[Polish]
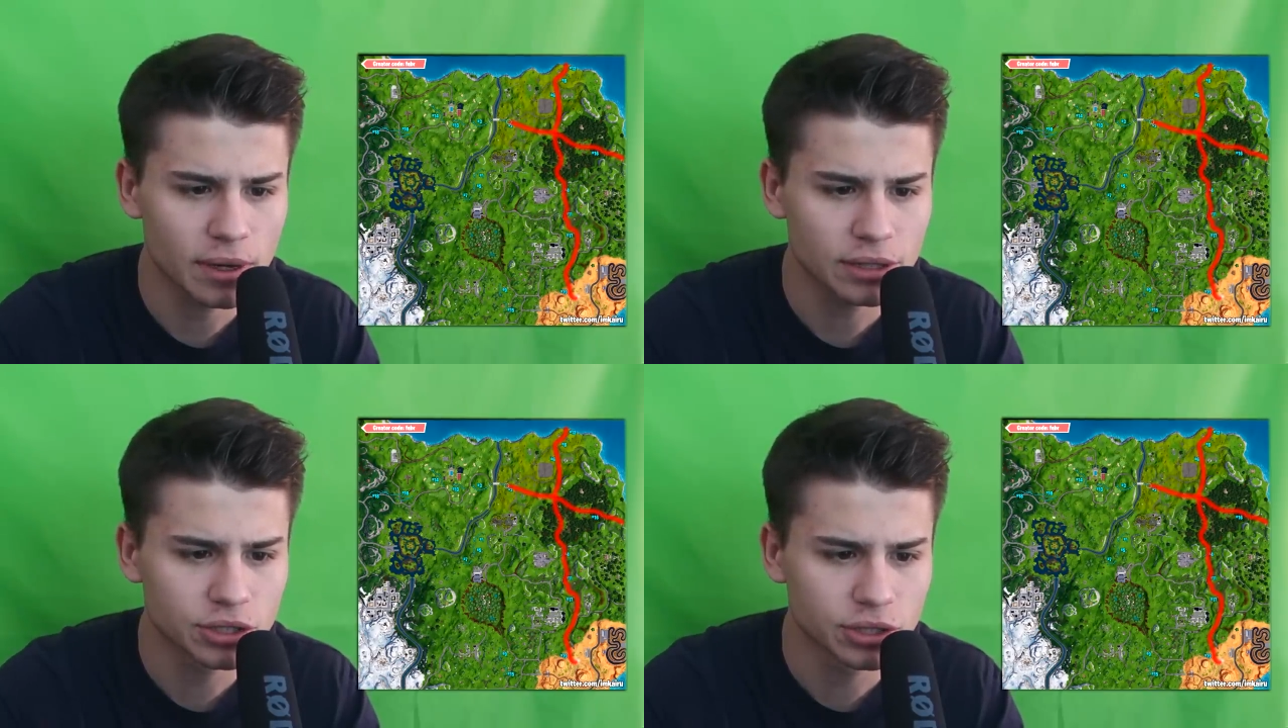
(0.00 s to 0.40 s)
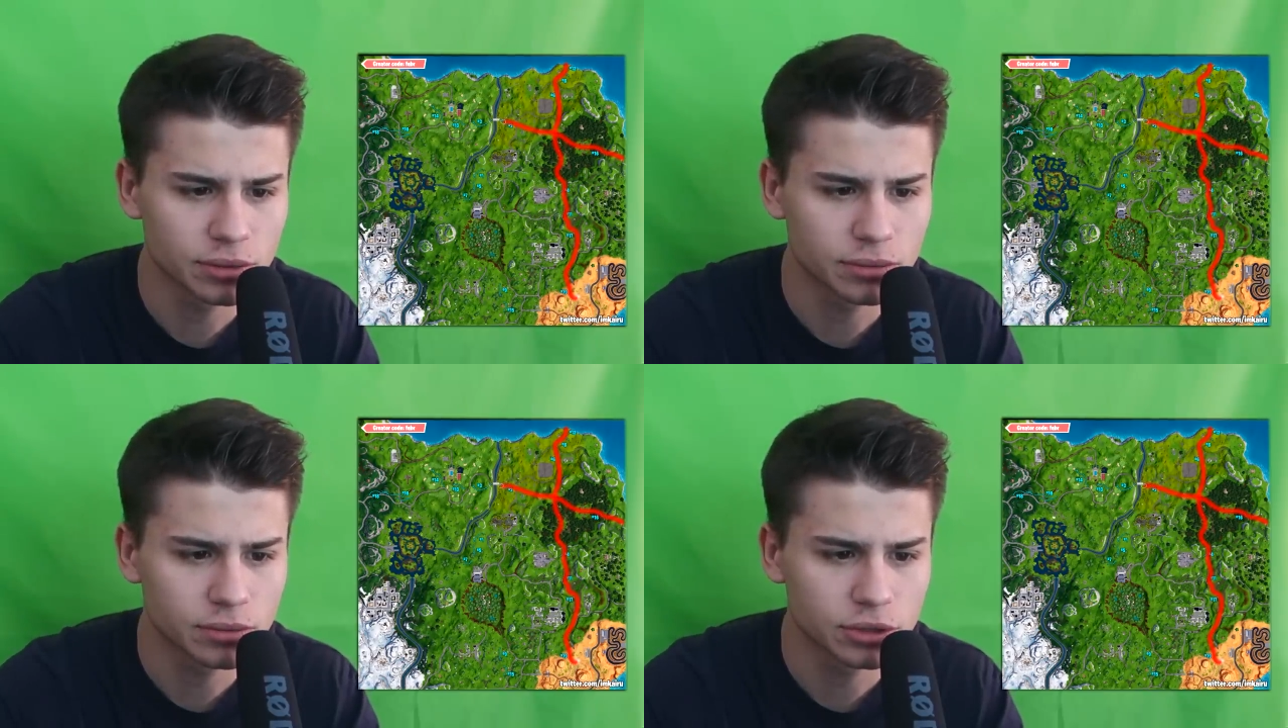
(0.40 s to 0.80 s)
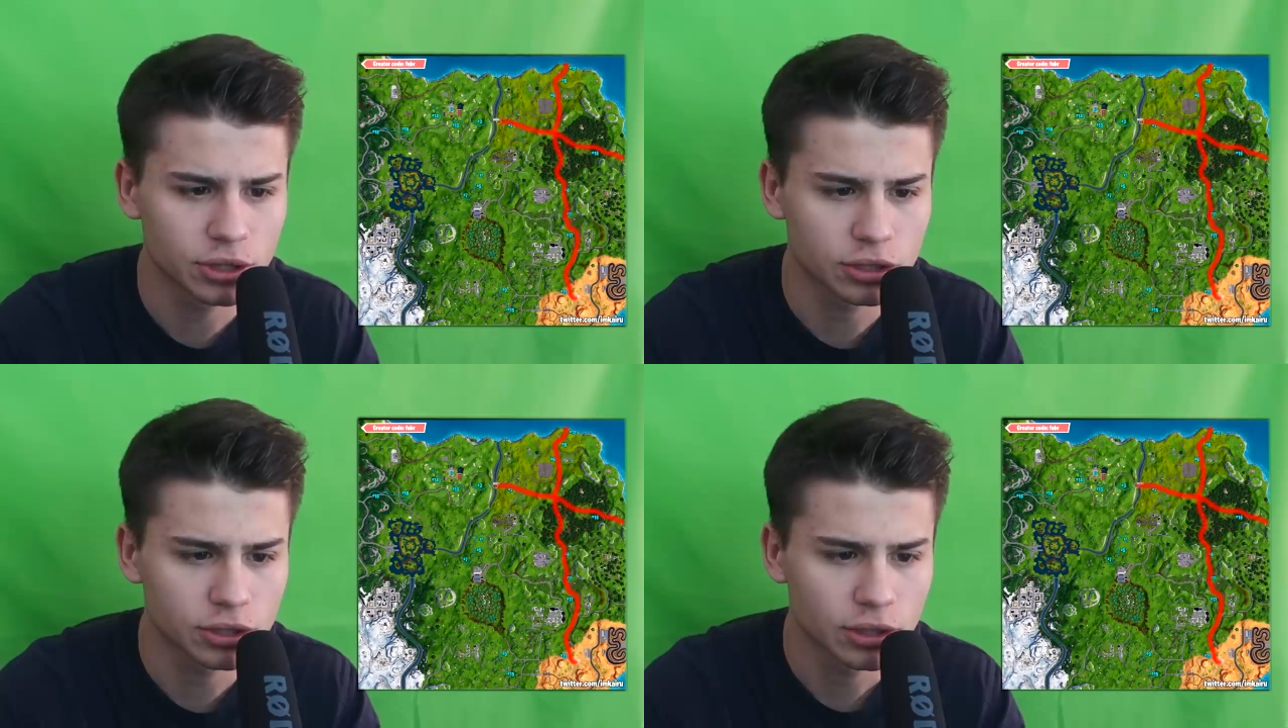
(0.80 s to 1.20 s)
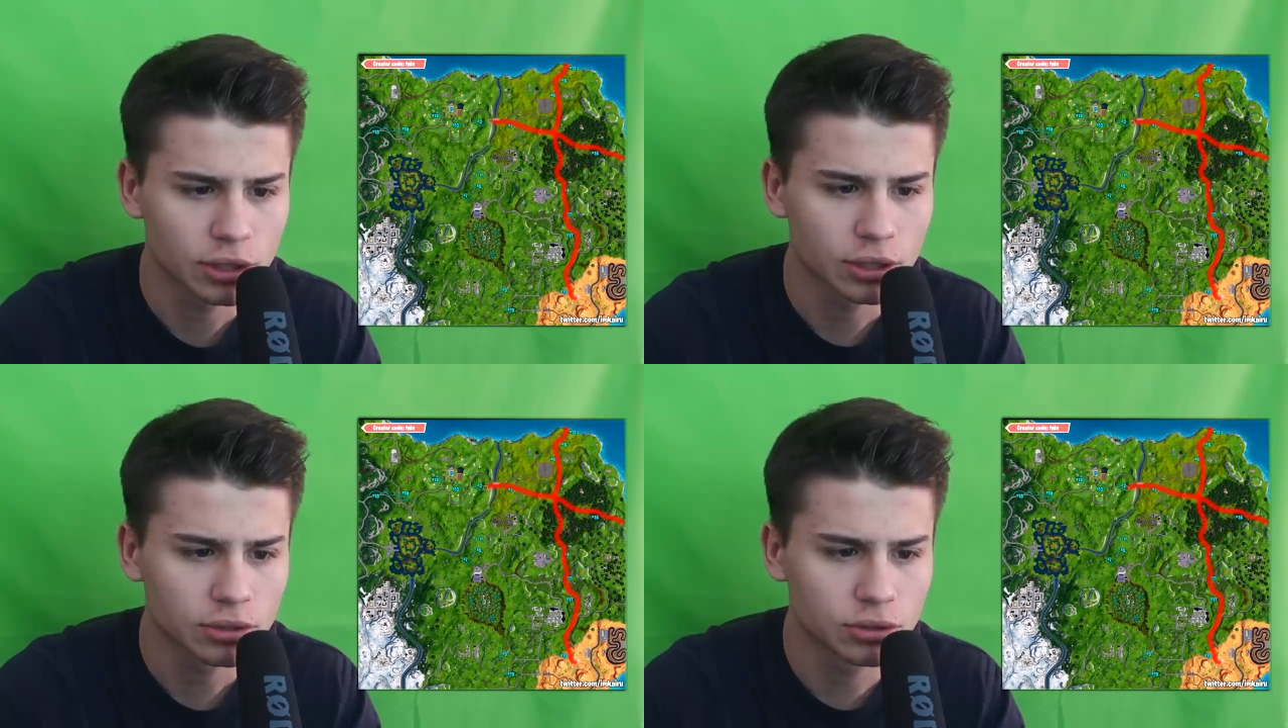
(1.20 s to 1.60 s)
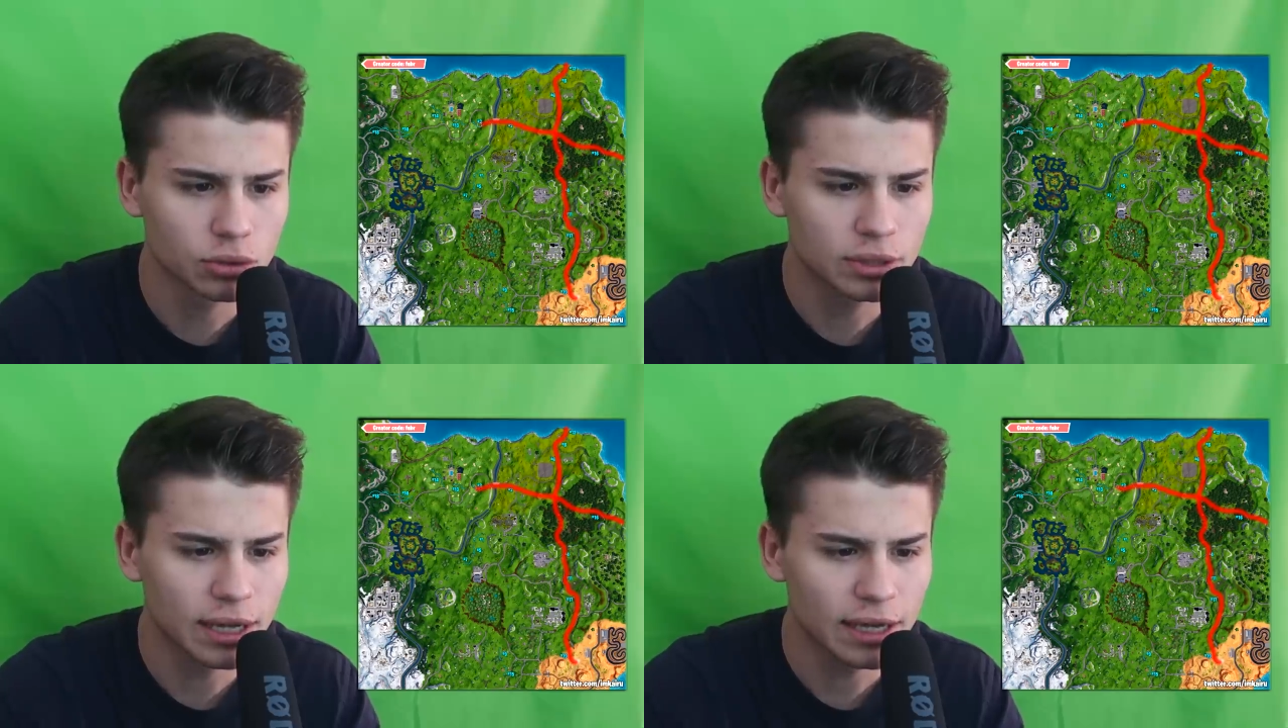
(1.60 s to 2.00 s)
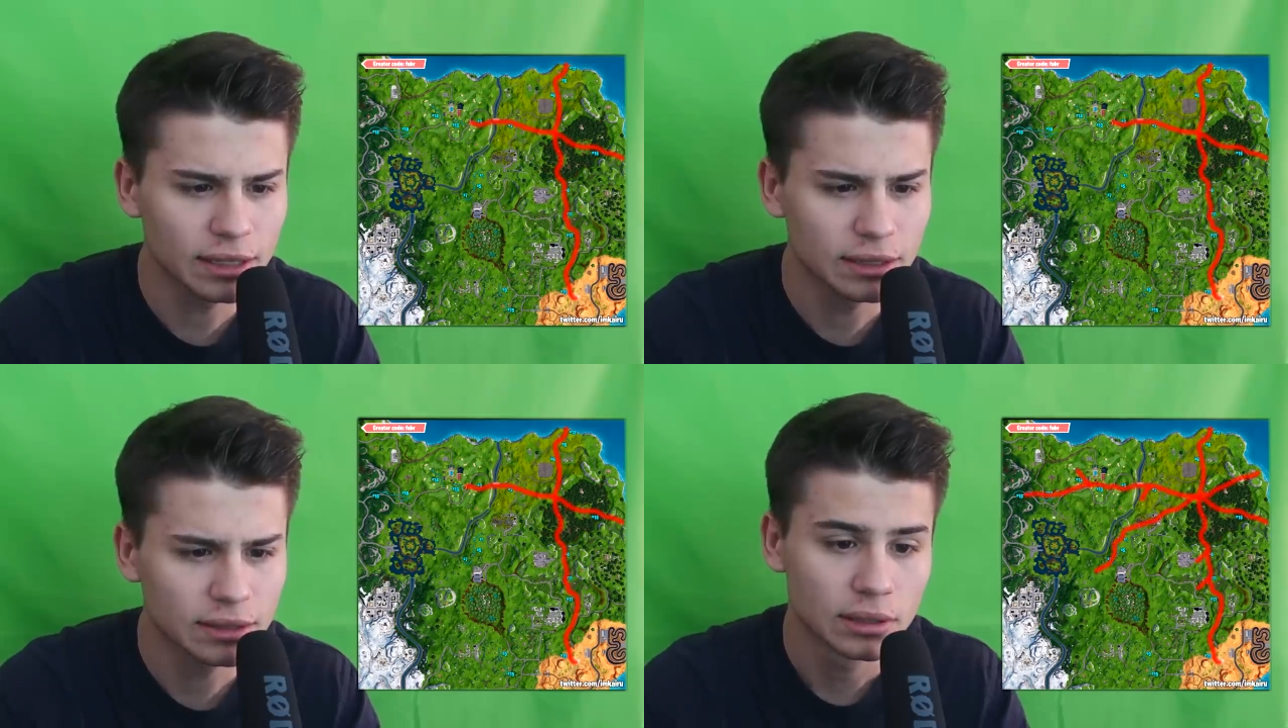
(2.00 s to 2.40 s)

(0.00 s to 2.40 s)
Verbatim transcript: leci gdzieś tutaj.